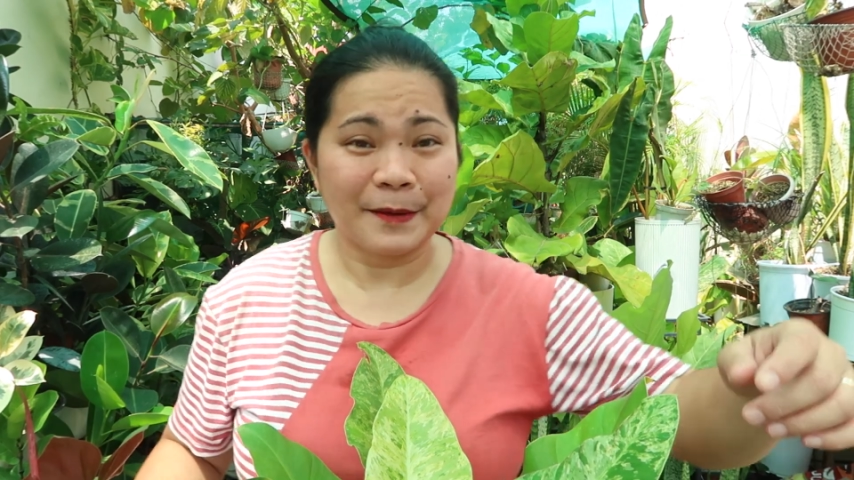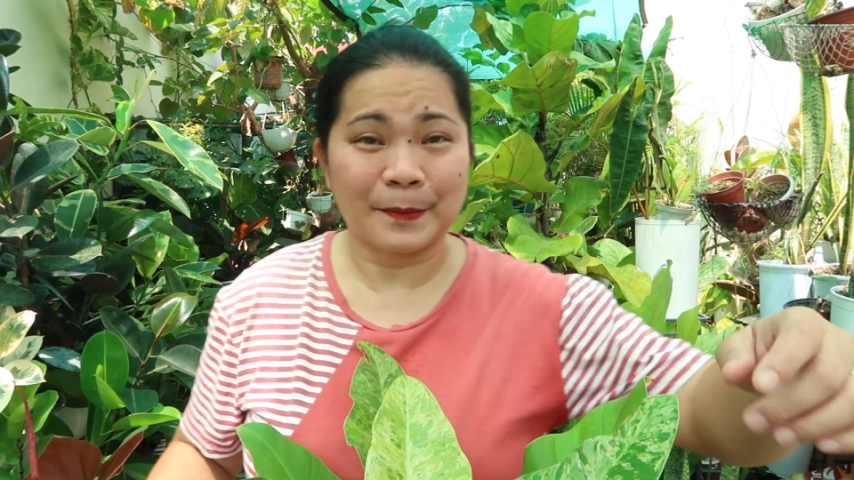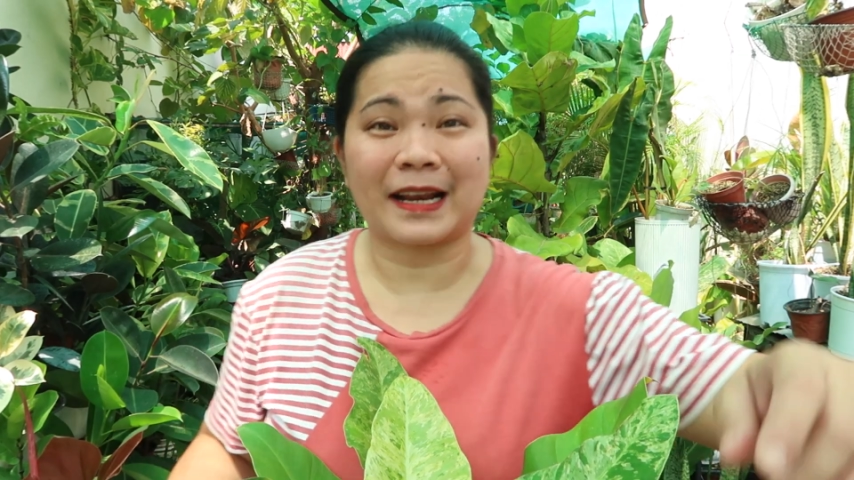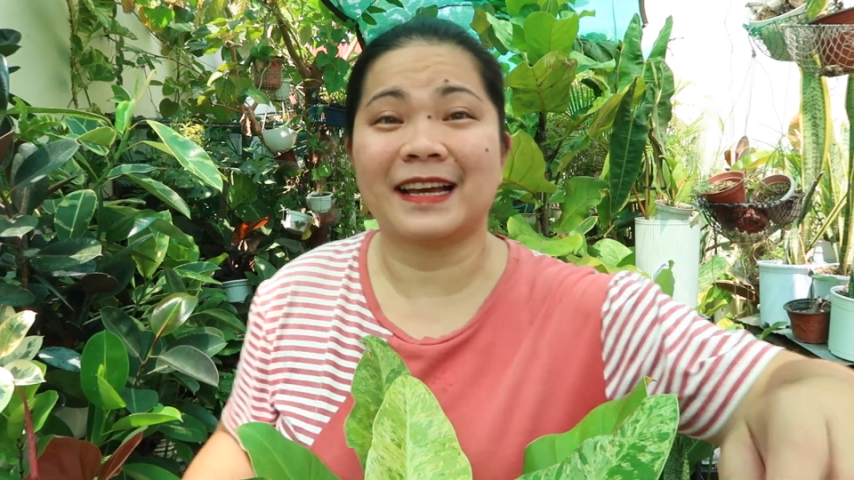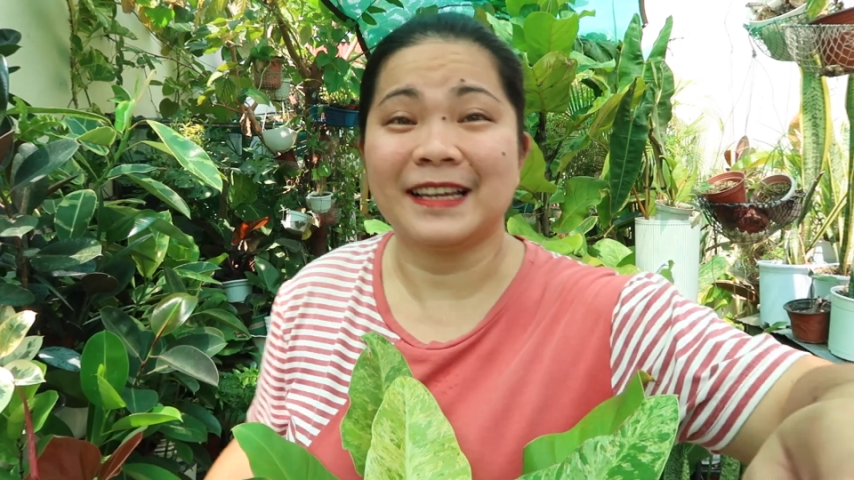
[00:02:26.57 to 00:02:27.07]

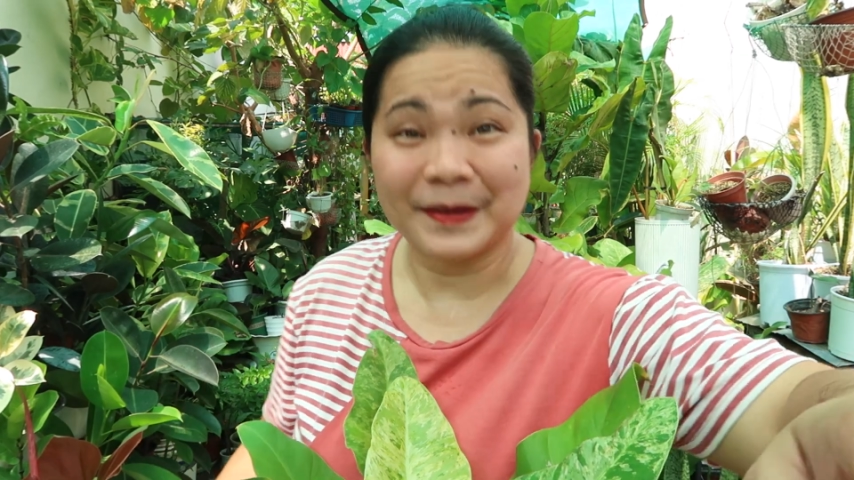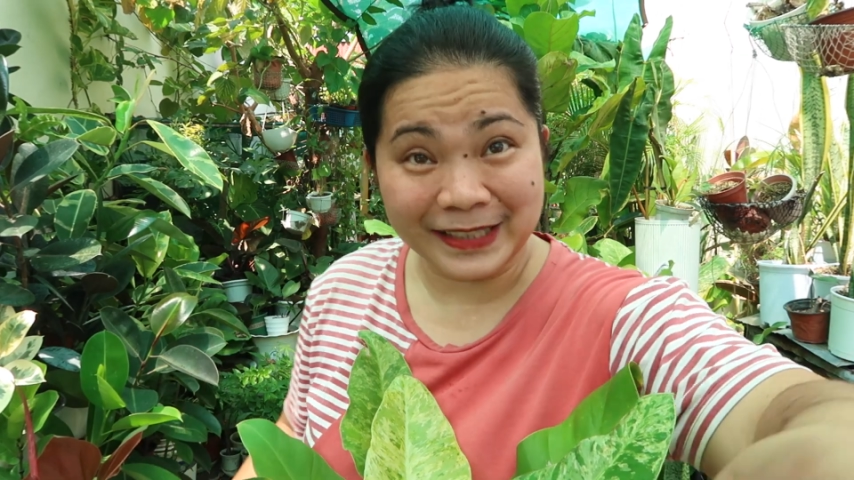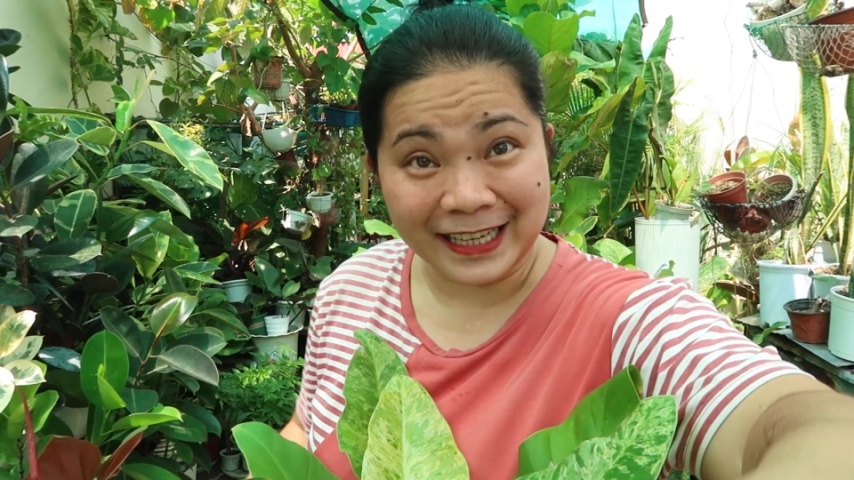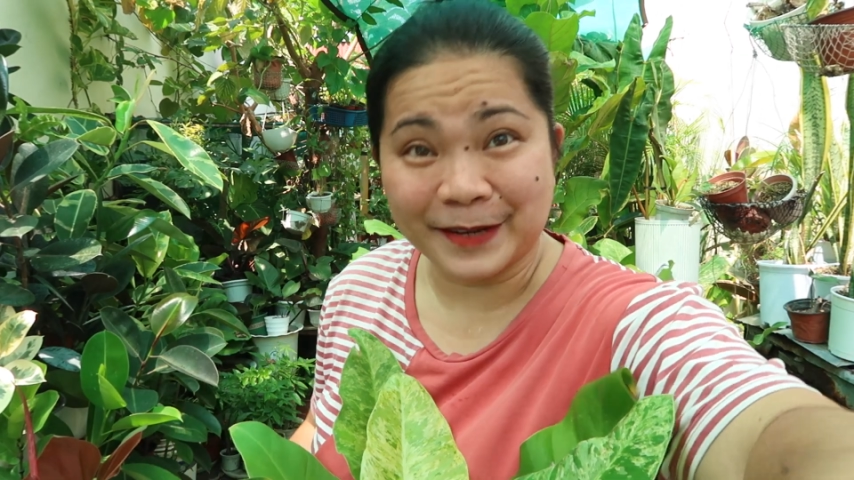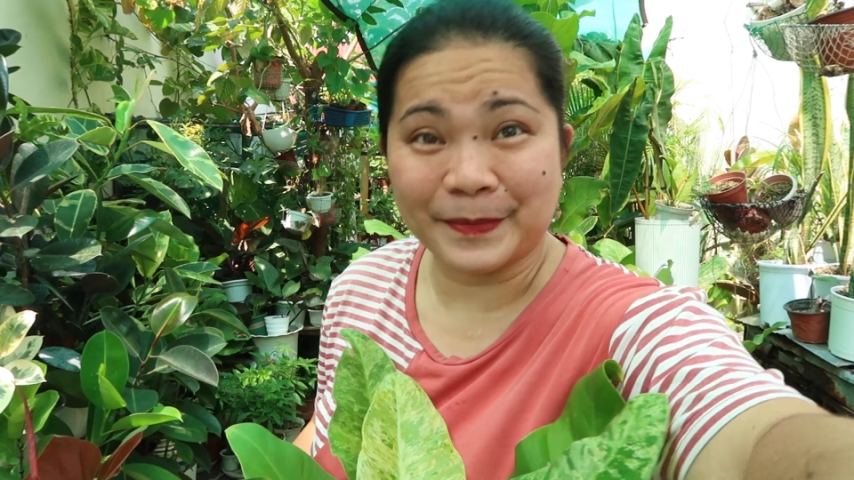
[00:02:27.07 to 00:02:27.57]
Parang,
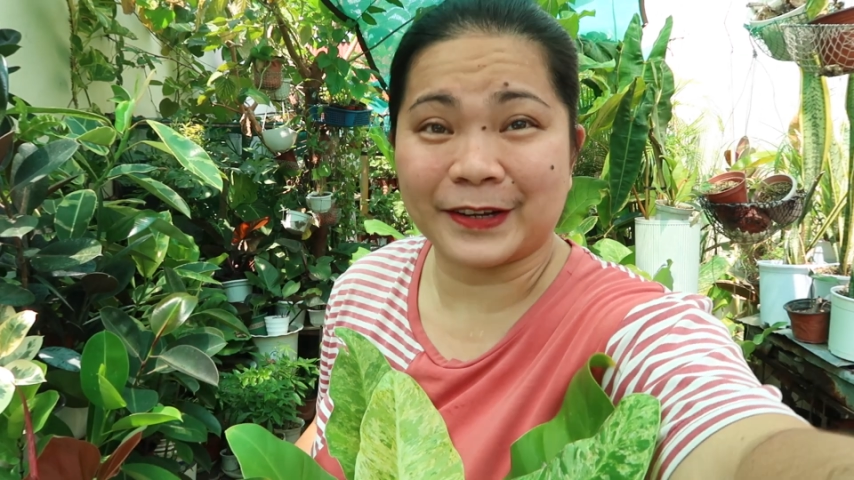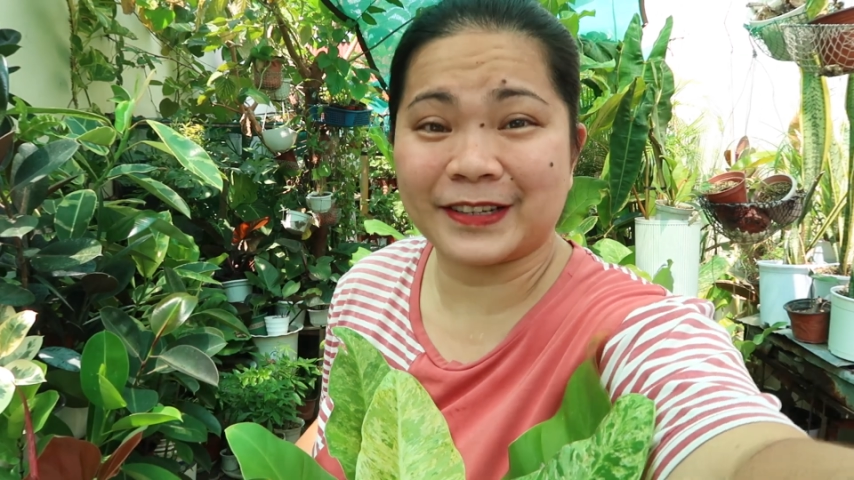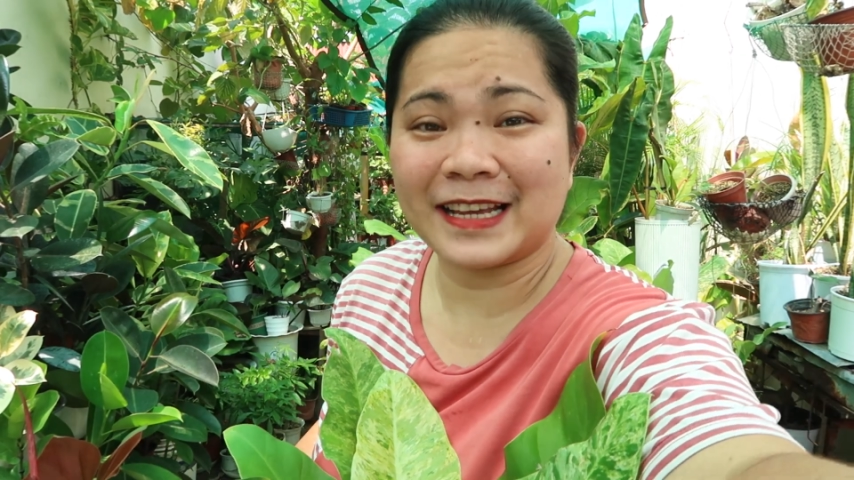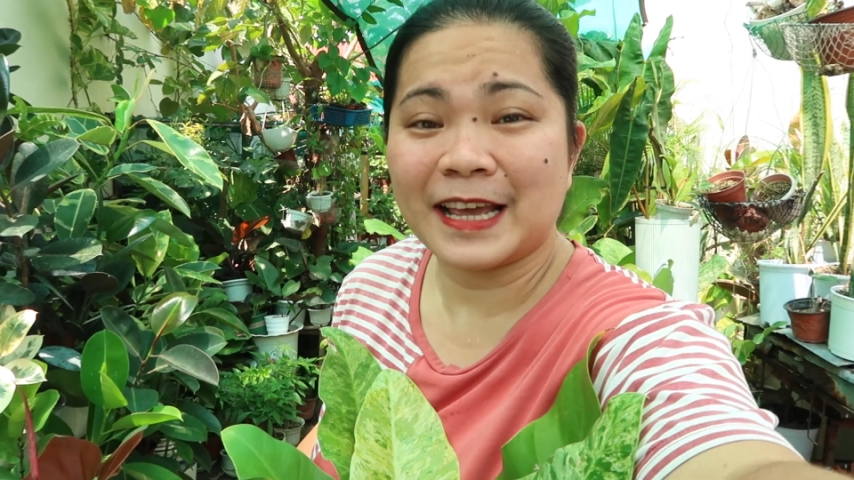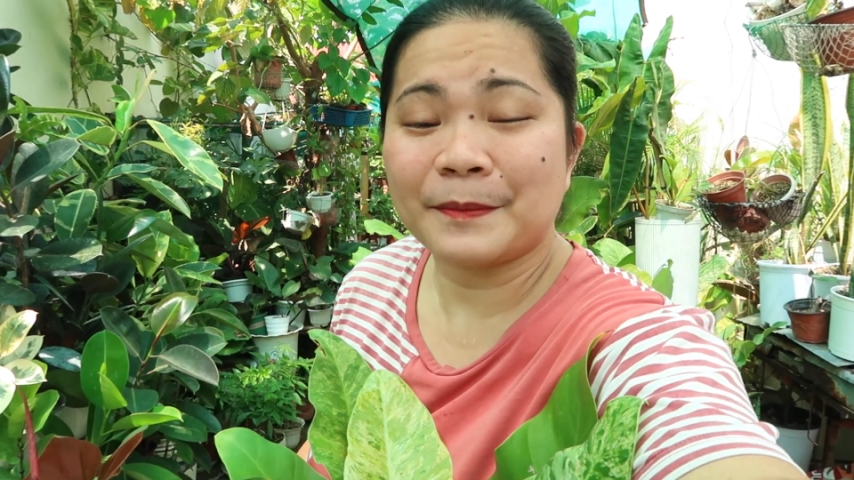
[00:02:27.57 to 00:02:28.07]
tagal na panahon.